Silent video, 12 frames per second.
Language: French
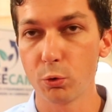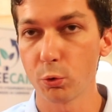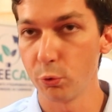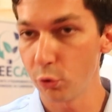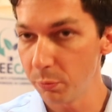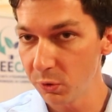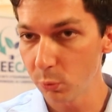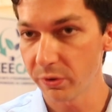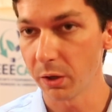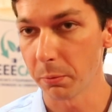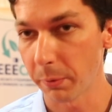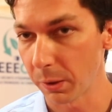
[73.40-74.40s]
d'une
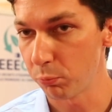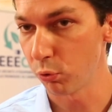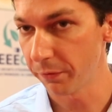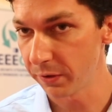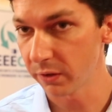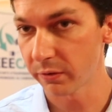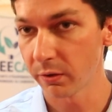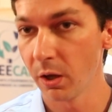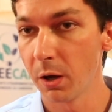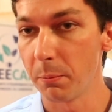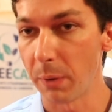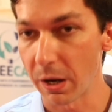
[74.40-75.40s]
demi-douzaine près de points fixes
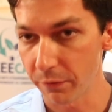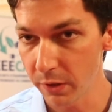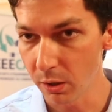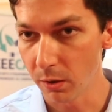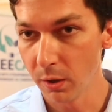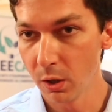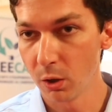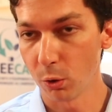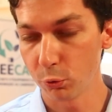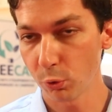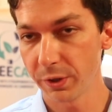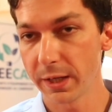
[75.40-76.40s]
par ville,
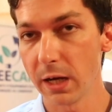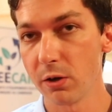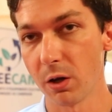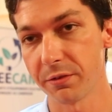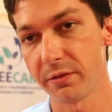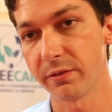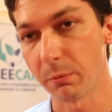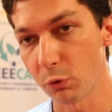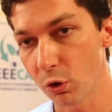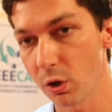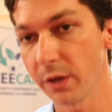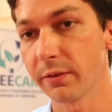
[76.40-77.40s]
autour desquels il y aura un système
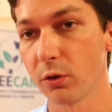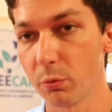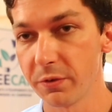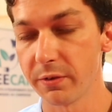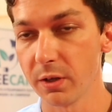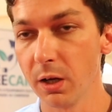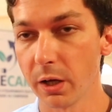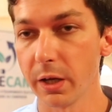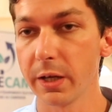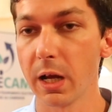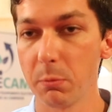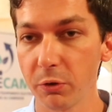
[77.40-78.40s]
de collecte à domicile
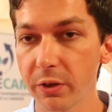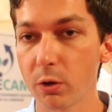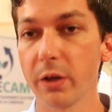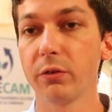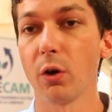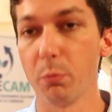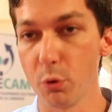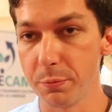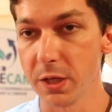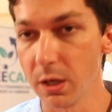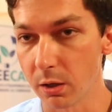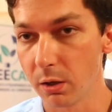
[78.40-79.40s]
et également des collecteurs
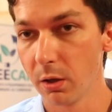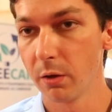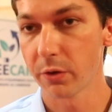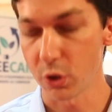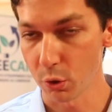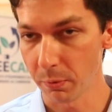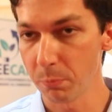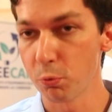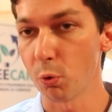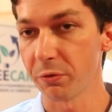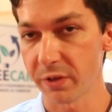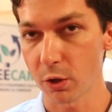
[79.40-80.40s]
mobiles qui eux-mêmes
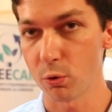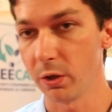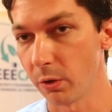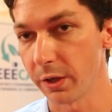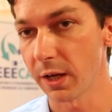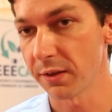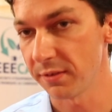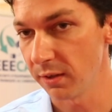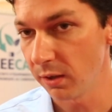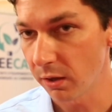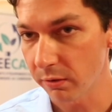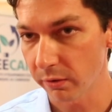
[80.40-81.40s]
pourront circuler dans les
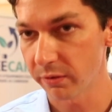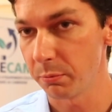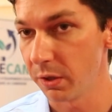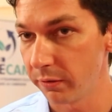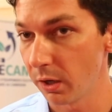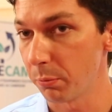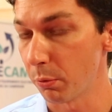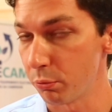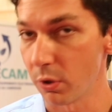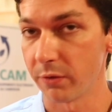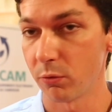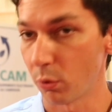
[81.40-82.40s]
quartiers et sensibiliser la
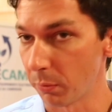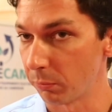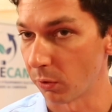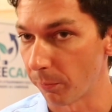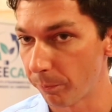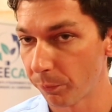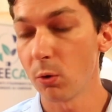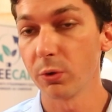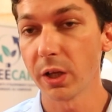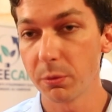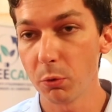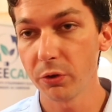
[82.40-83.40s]
population en même temps.
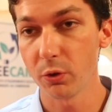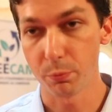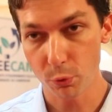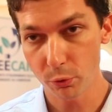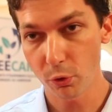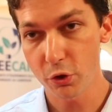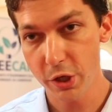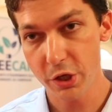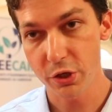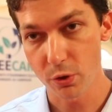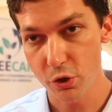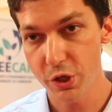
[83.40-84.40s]
On a demandé au Bureau de
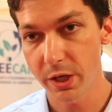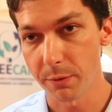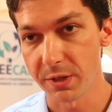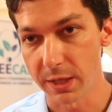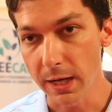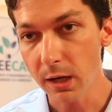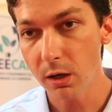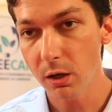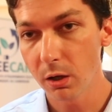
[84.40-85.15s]
recherche géologique et minière